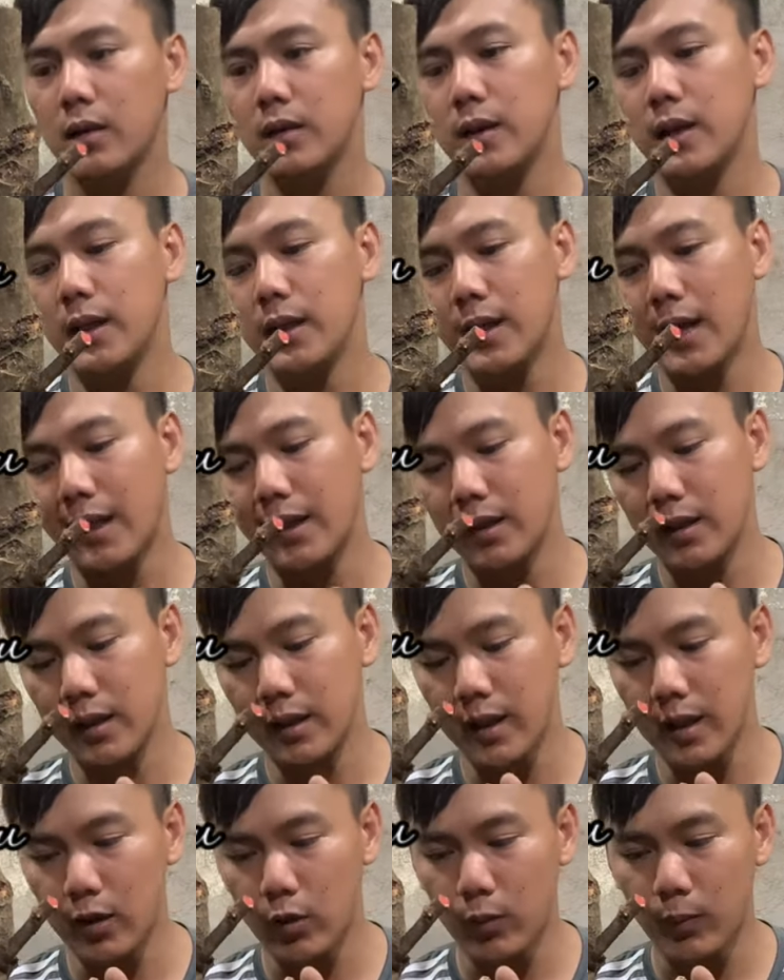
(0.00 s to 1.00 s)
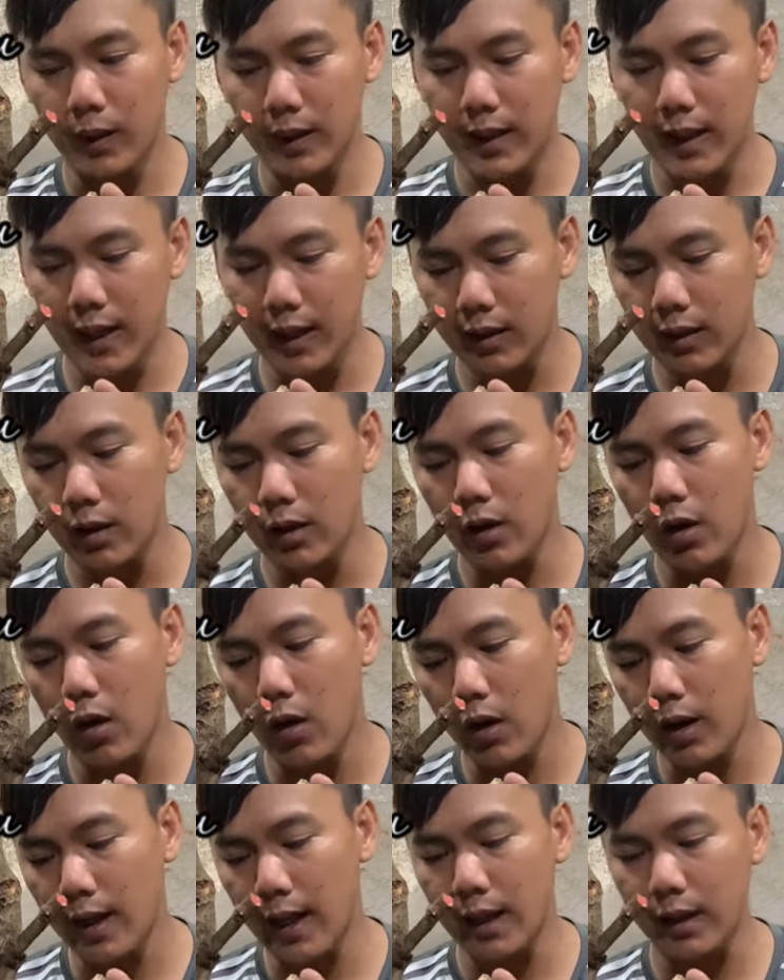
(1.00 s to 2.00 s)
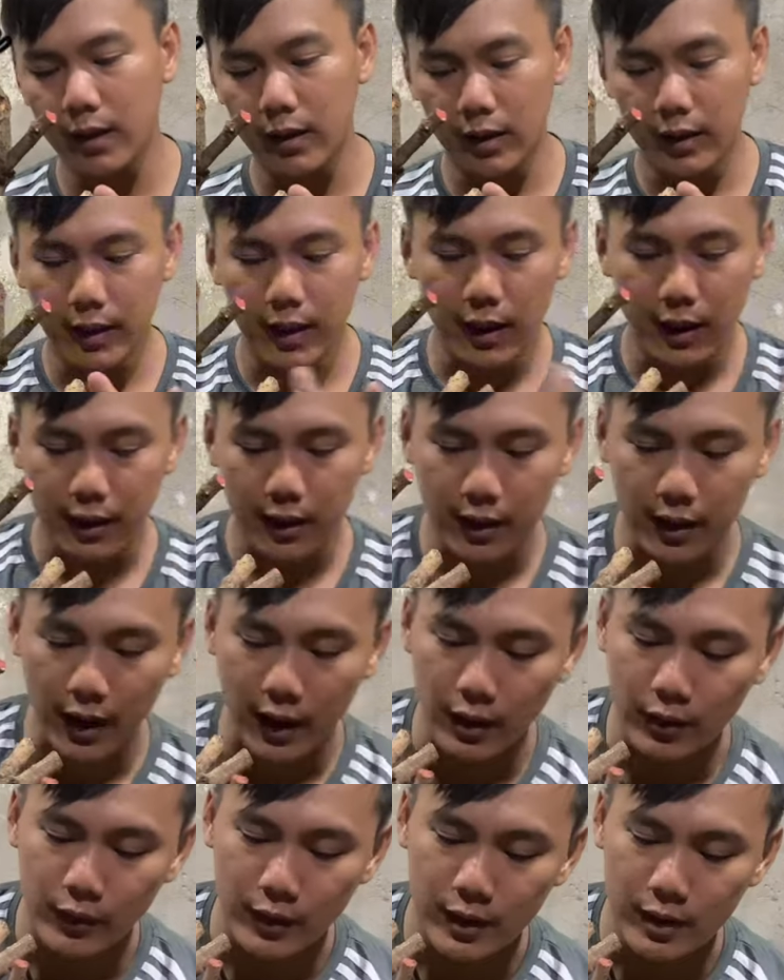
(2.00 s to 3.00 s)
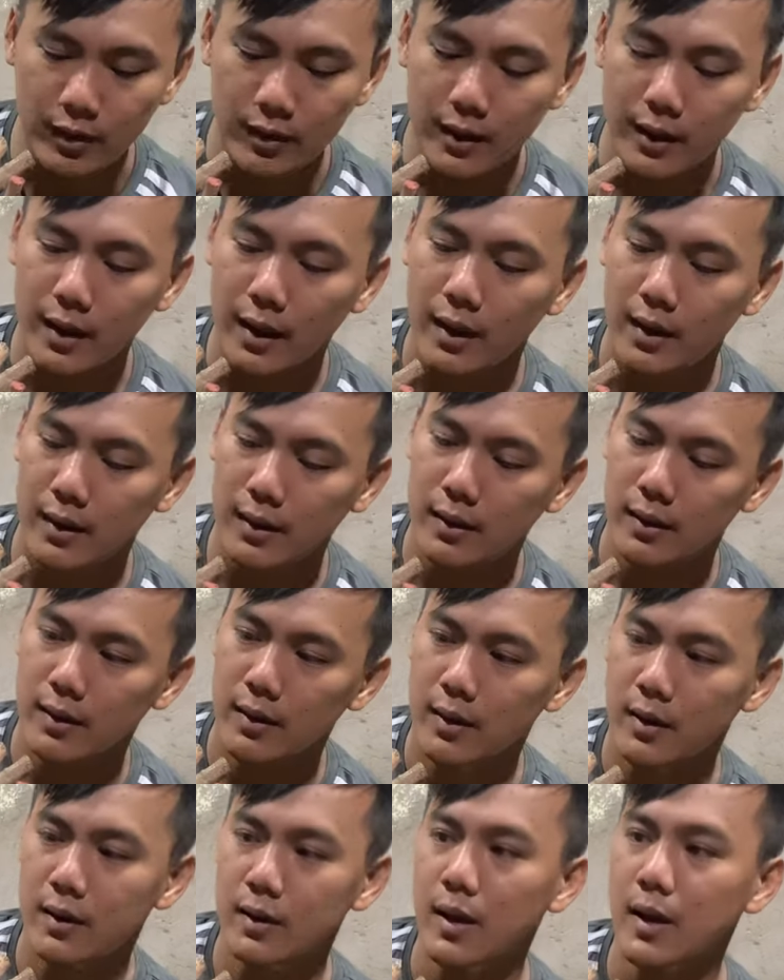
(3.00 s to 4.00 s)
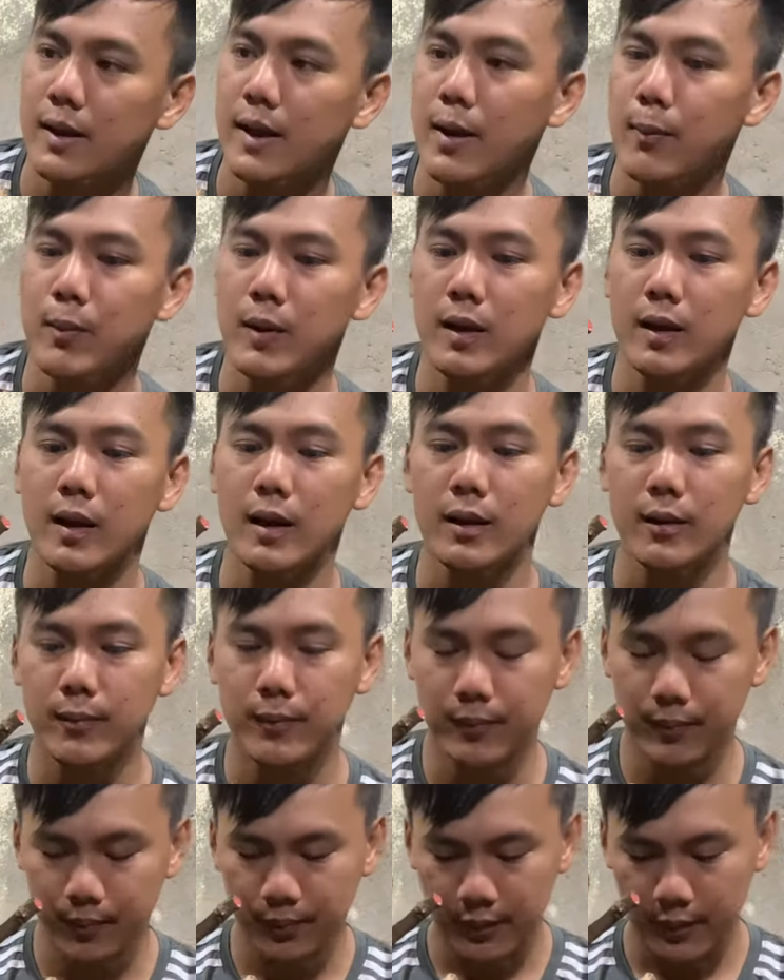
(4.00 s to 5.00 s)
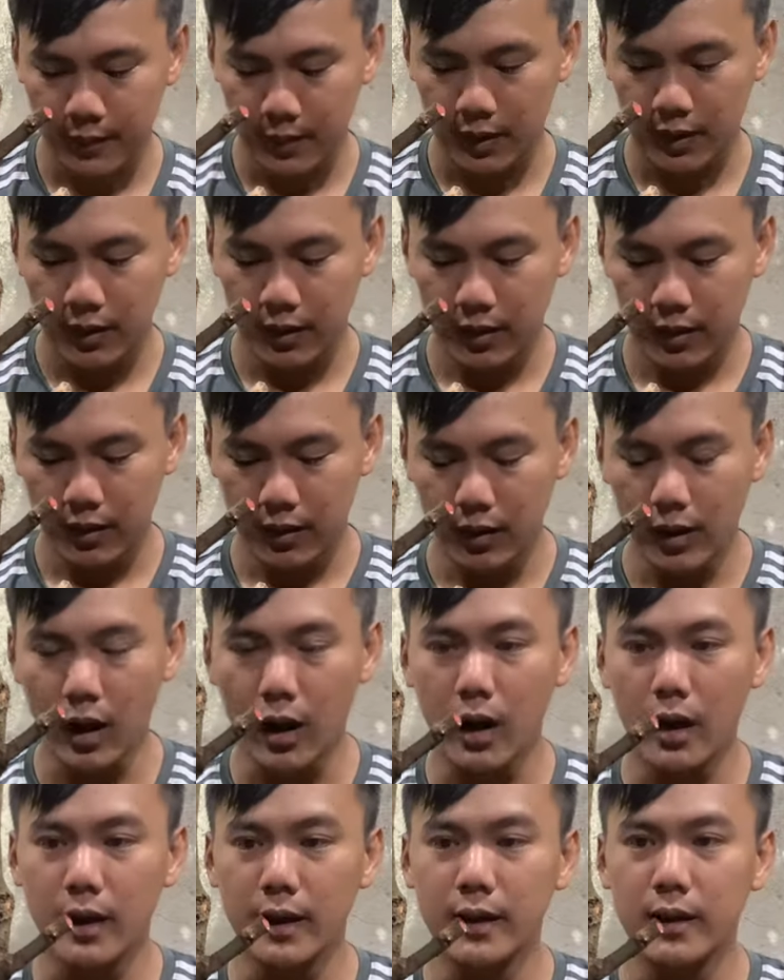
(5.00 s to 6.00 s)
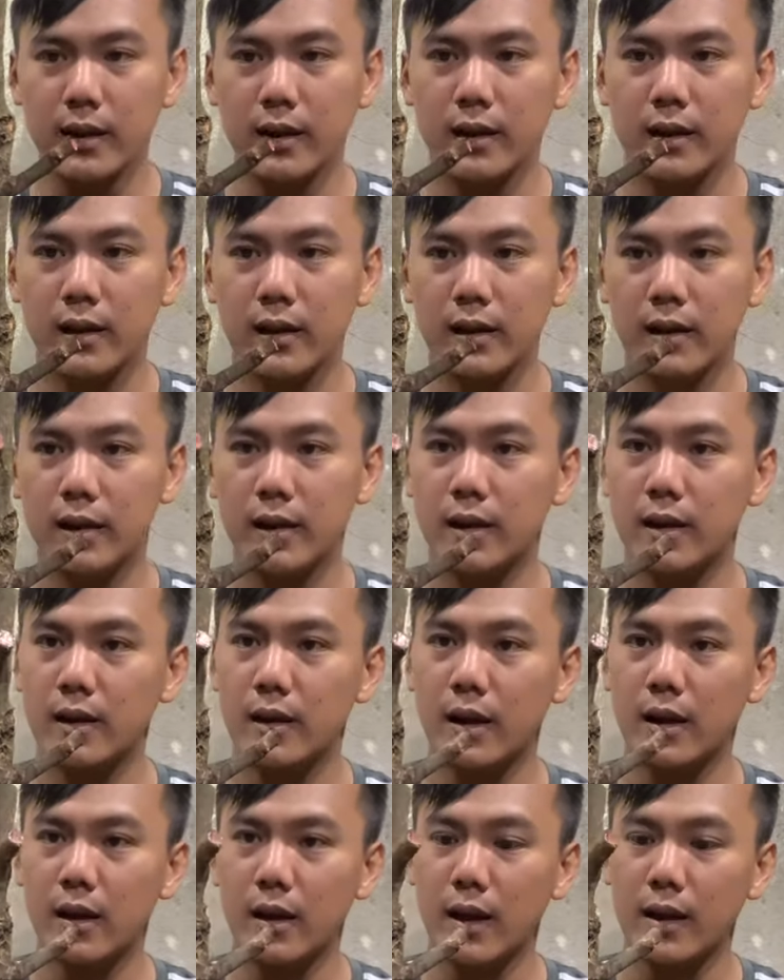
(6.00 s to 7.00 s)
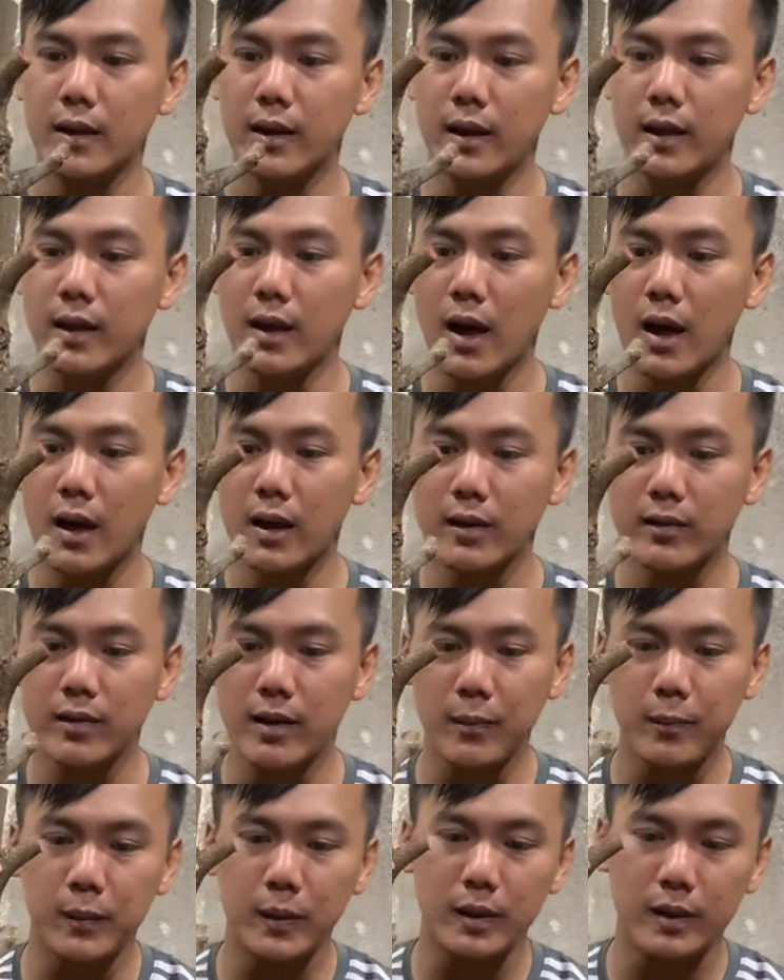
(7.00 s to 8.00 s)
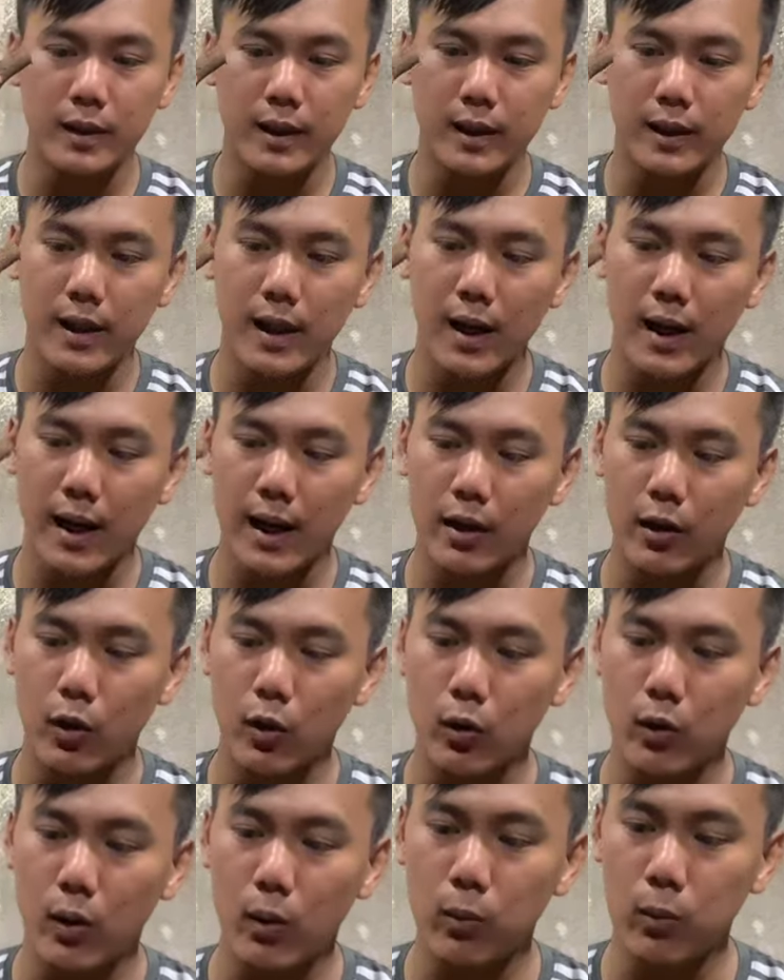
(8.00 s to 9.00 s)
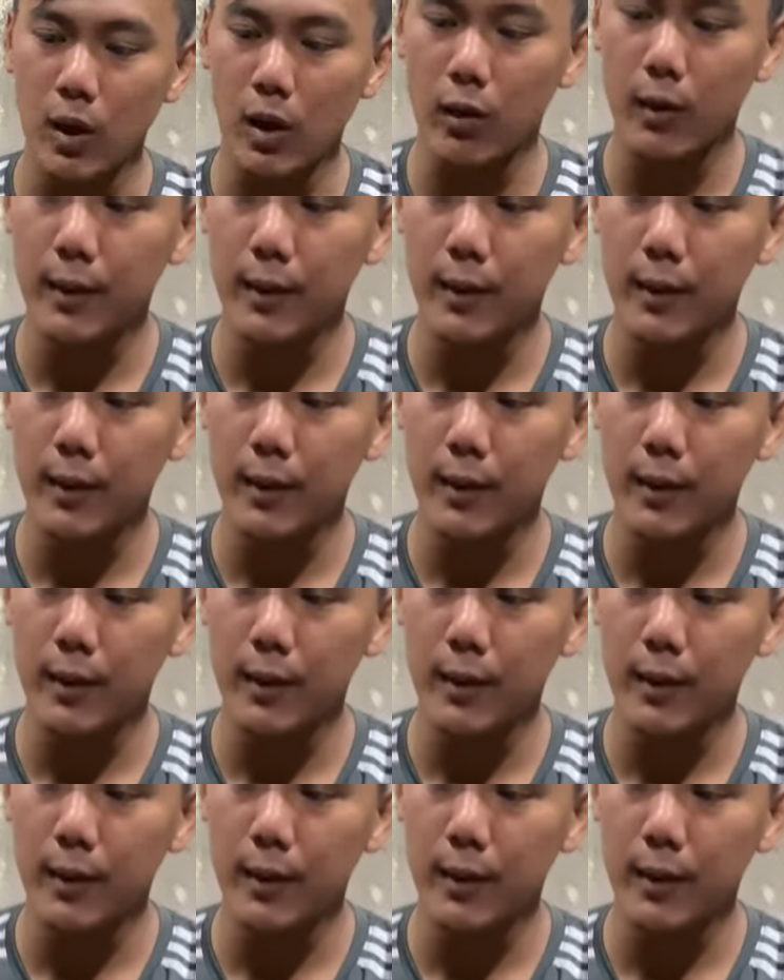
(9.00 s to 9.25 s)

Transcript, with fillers: Chi cành thì đều mà dáng nó co lắc, rồi đế nó nở phía trước đó nè. Rất đẹp nha anh chị. Rồi, anh chị xem được thì alo ủng hộ